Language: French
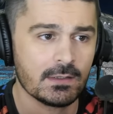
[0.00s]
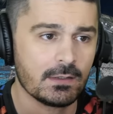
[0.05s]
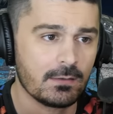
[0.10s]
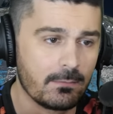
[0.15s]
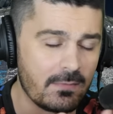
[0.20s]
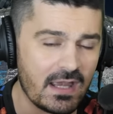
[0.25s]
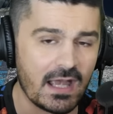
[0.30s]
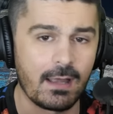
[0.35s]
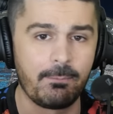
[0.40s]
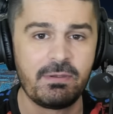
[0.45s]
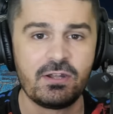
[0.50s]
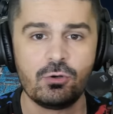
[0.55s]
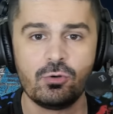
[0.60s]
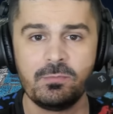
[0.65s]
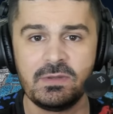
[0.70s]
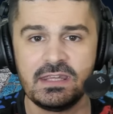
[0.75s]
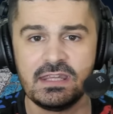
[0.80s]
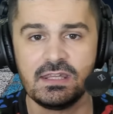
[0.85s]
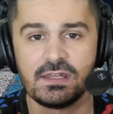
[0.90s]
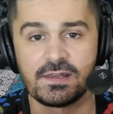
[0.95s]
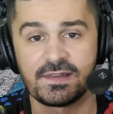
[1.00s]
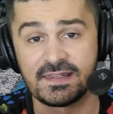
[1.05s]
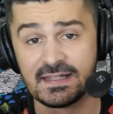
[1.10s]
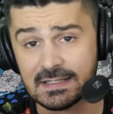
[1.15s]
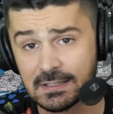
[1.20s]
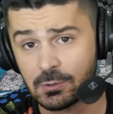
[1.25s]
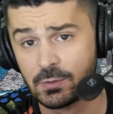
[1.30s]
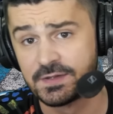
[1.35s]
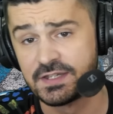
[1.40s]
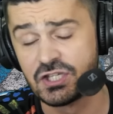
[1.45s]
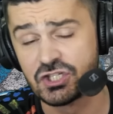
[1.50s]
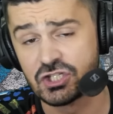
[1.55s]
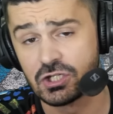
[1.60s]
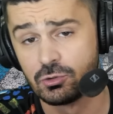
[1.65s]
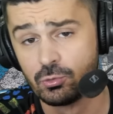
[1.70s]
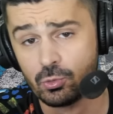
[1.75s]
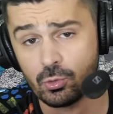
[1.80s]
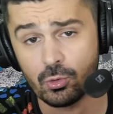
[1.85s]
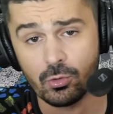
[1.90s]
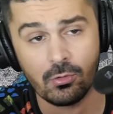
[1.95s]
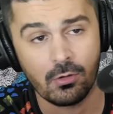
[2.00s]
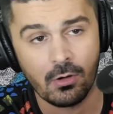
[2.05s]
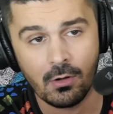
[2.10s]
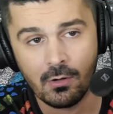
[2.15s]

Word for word: Mais à Belloumi, s'il réussit chez nous,